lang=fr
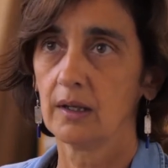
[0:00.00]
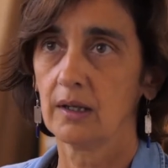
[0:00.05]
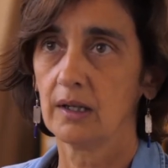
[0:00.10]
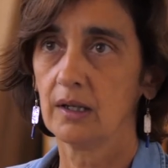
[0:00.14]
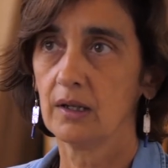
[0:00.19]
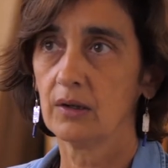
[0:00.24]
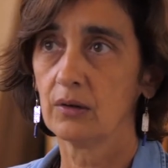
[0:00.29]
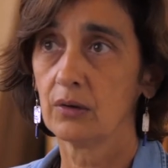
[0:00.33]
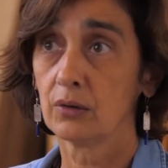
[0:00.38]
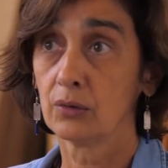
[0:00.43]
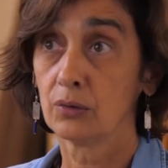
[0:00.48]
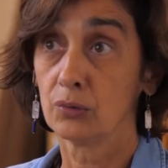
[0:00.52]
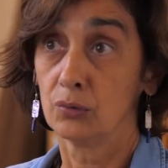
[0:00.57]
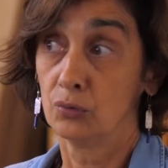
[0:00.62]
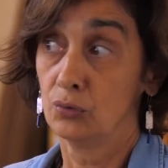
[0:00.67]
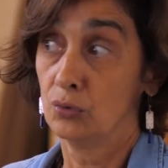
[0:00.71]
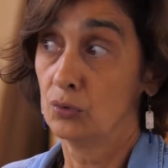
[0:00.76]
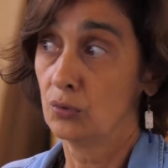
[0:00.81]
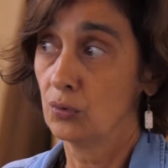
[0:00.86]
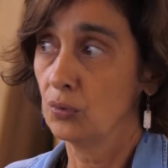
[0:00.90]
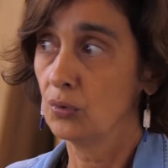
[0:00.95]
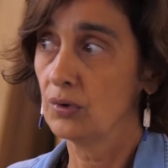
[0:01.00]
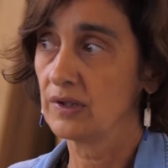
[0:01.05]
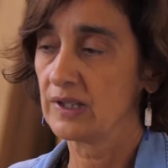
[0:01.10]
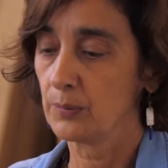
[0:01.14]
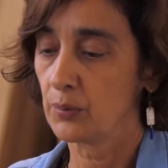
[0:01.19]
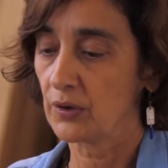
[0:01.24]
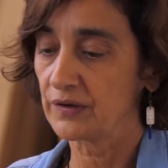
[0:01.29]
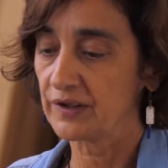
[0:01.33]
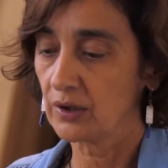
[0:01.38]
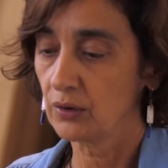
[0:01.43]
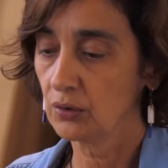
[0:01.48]
Et euh, du coup, c'est
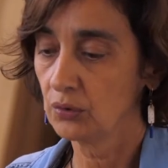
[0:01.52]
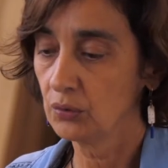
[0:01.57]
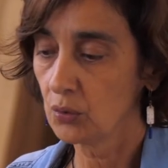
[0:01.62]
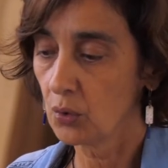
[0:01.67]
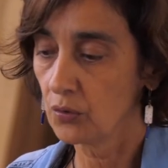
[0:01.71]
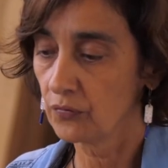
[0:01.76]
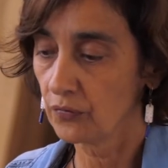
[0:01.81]
pour ça que nous,